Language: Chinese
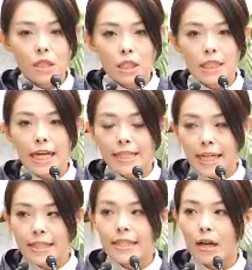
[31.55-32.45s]
一起来
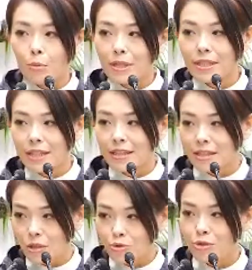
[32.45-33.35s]
参加我们今天
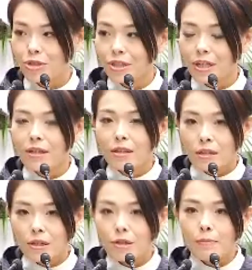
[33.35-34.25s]
新竹市的
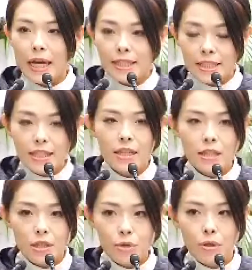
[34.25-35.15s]
二二八纪念
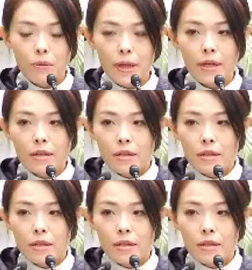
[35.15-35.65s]
音乐会，